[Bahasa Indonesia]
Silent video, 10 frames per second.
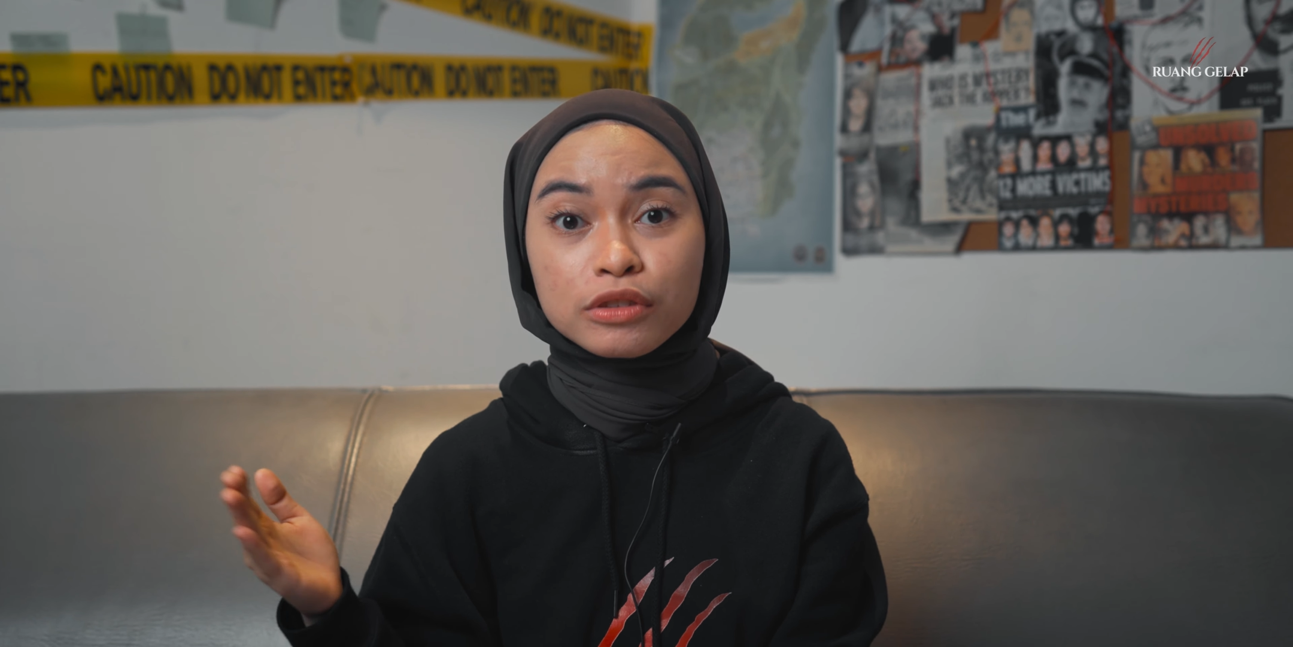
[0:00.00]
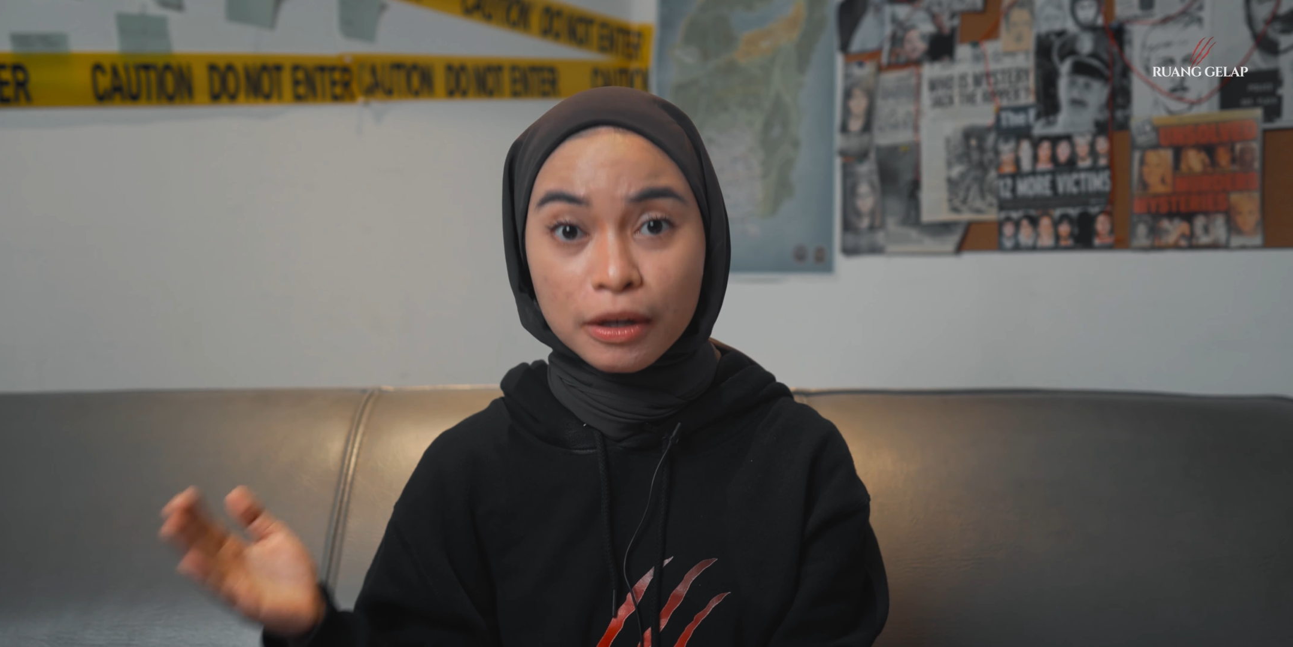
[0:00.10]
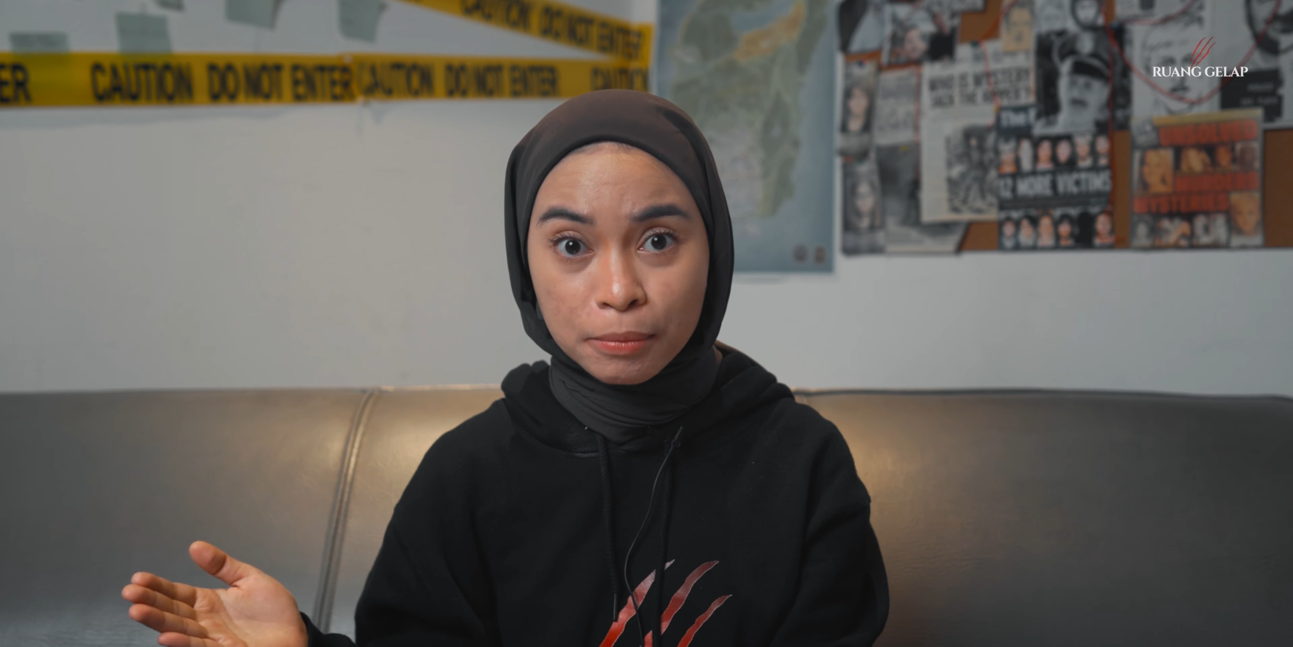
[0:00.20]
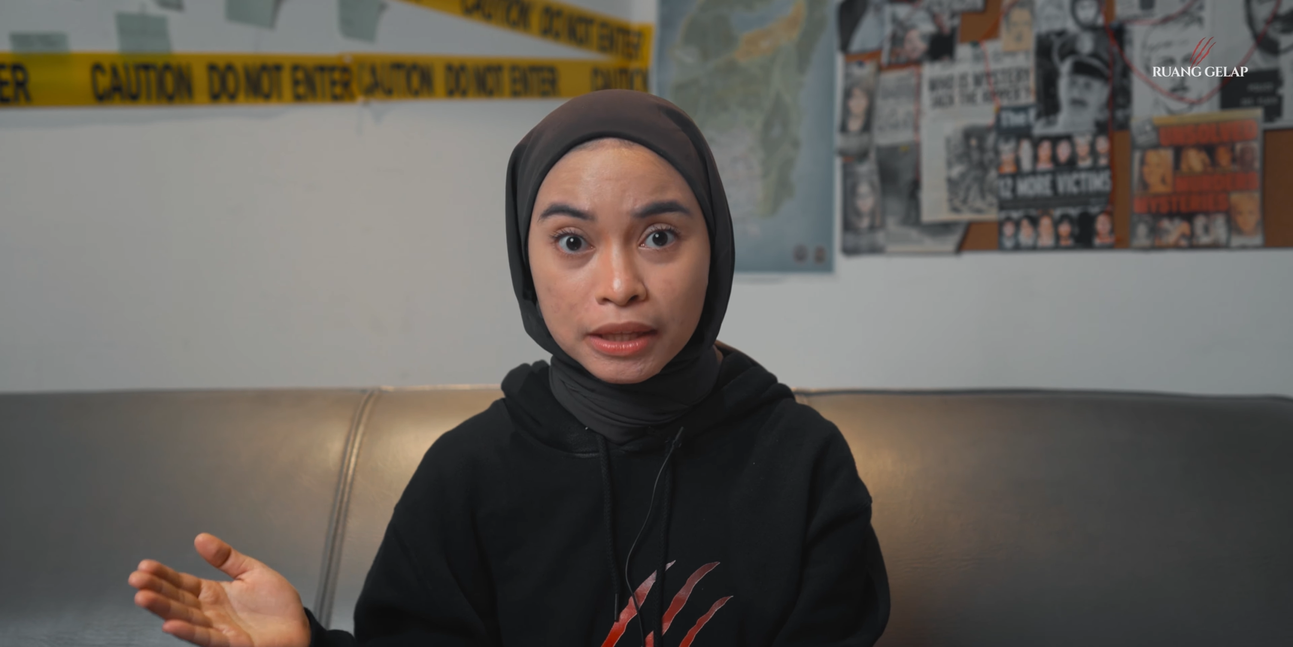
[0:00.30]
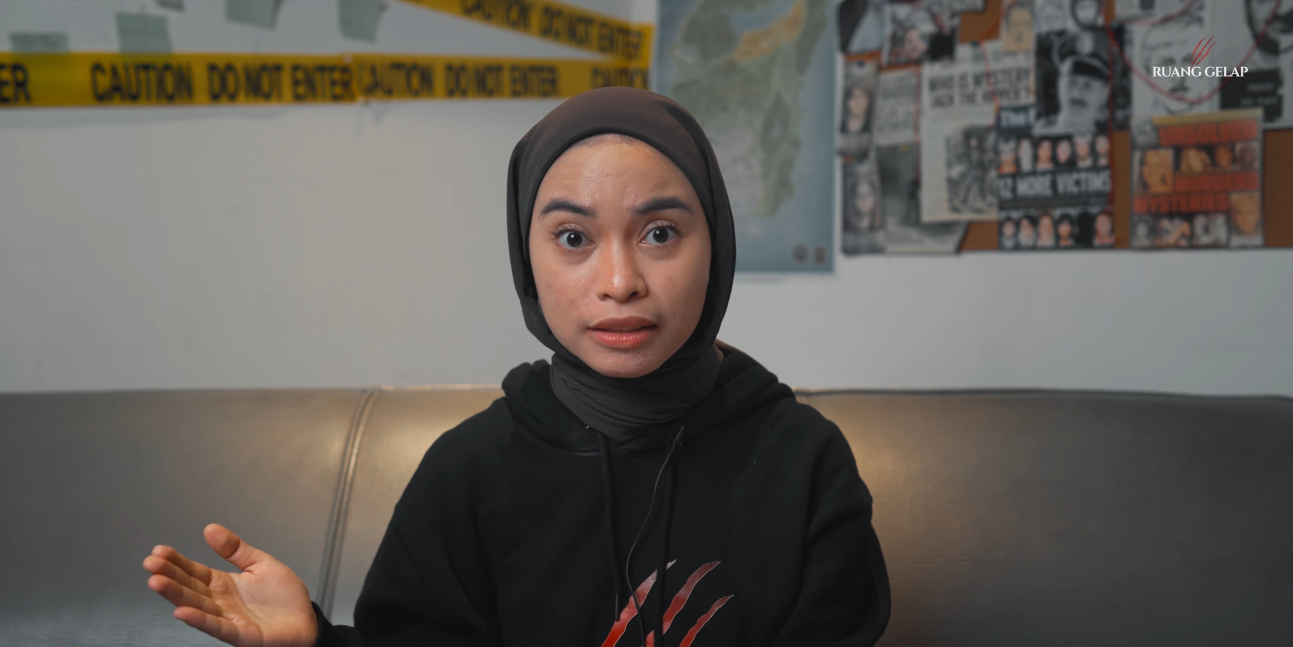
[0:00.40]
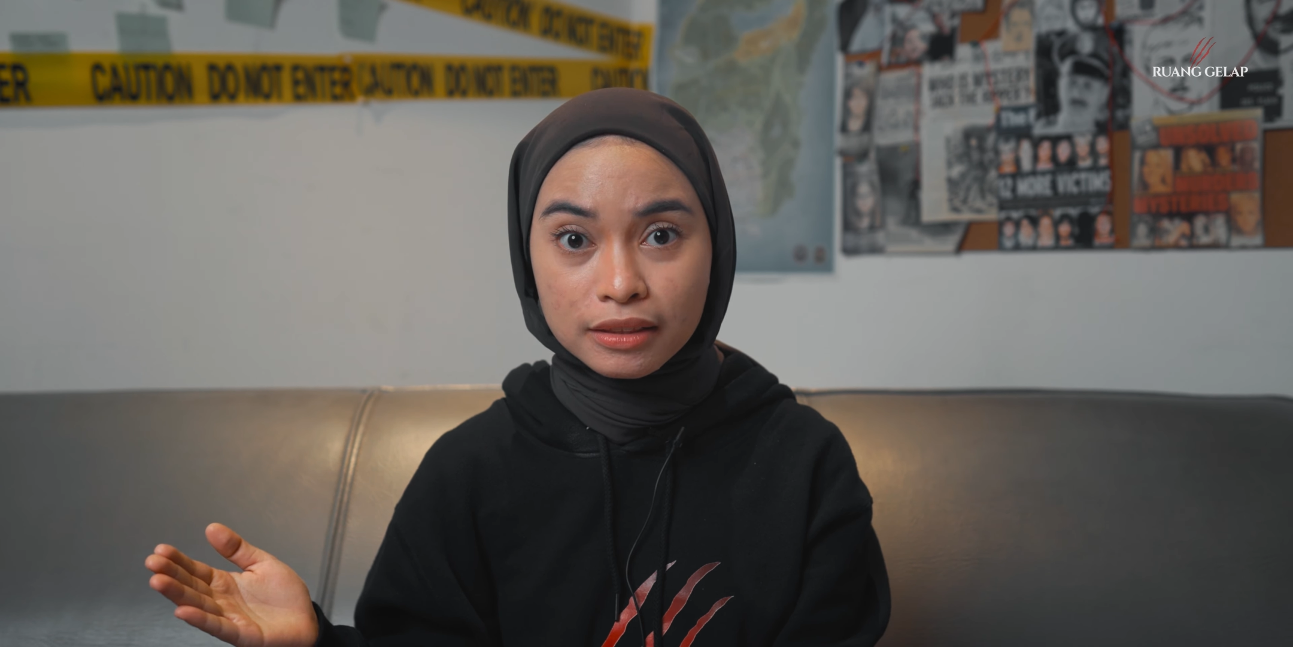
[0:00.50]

terbit.